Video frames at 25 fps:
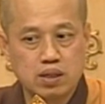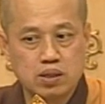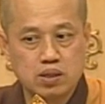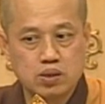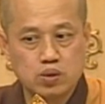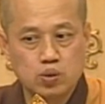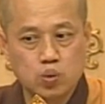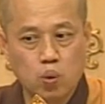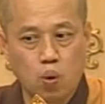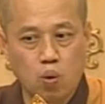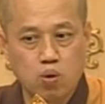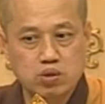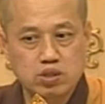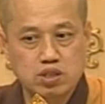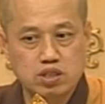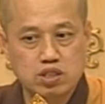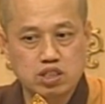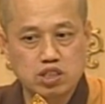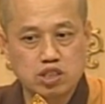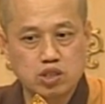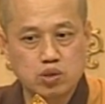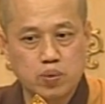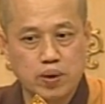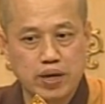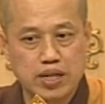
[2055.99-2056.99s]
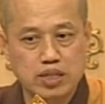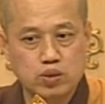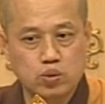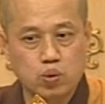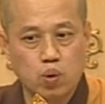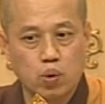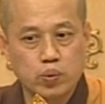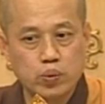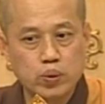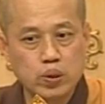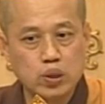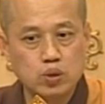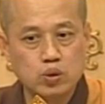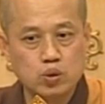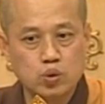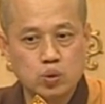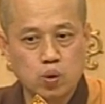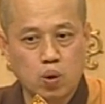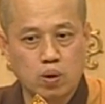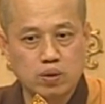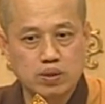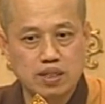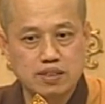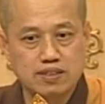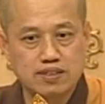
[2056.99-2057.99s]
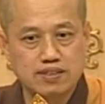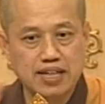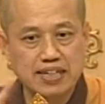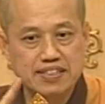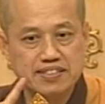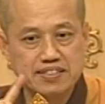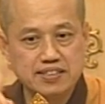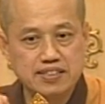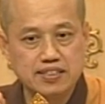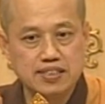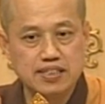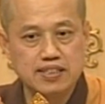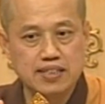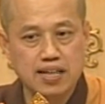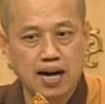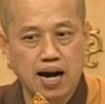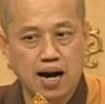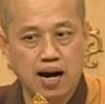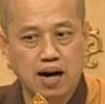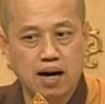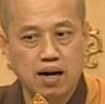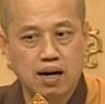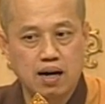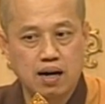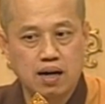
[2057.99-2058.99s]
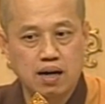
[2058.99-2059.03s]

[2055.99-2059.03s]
所思维、所运作的身心呐，